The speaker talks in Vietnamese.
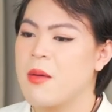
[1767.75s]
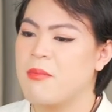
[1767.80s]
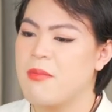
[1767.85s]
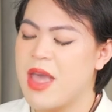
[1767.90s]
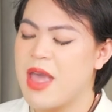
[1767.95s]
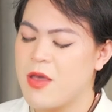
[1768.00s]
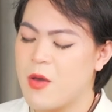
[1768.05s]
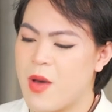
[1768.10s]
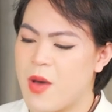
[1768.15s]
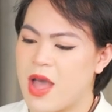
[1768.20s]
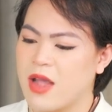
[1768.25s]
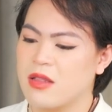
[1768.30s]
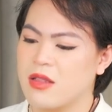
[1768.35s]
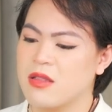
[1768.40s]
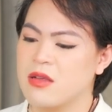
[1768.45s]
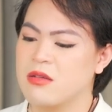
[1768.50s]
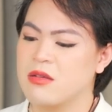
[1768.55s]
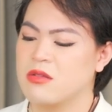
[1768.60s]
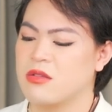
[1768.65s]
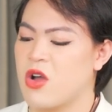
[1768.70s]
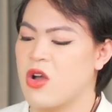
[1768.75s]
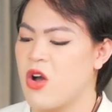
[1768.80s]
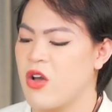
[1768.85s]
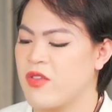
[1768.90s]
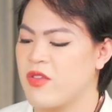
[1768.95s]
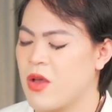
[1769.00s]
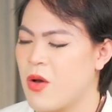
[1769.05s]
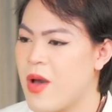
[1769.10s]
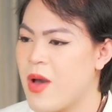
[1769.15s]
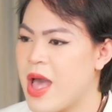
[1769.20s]
Mẹ Hoàng từng
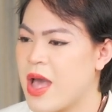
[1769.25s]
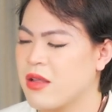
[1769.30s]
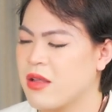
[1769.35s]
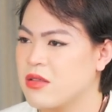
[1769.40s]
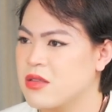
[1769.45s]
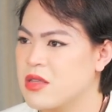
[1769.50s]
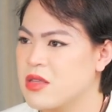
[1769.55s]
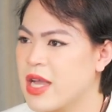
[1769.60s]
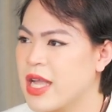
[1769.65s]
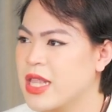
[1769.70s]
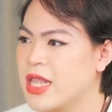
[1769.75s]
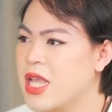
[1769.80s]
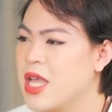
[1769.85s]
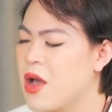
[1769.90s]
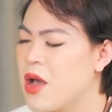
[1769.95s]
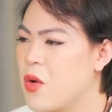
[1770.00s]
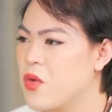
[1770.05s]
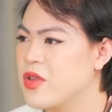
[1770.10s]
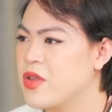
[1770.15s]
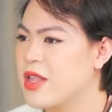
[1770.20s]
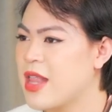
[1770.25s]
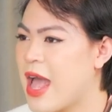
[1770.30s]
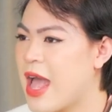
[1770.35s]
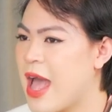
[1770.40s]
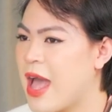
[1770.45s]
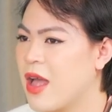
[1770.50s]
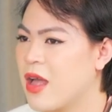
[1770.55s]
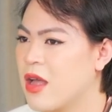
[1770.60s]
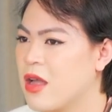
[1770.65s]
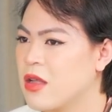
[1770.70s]
nói với Hoàng những cái điều như
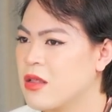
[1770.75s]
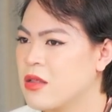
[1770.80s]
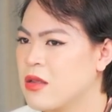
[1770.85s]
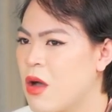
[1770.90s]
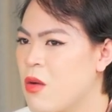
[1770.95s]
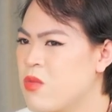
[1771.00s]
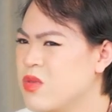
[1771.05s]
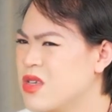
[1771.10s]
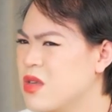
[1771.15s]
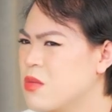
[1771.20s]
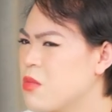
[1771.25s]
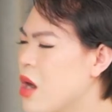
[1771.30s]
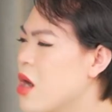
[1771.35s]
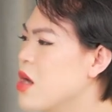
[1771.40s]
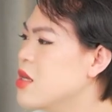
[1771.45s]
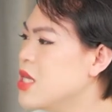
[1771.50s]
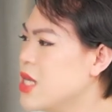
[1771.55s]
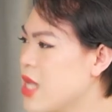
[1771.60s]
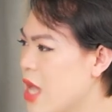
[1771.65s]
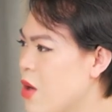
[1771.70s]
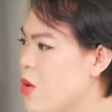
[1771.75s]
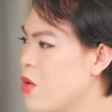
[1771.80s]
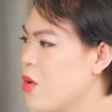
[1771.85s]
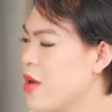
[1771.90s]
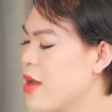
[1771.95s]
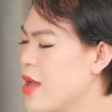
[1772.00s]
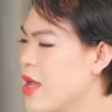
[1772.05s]
là không chỉ bới gì đâu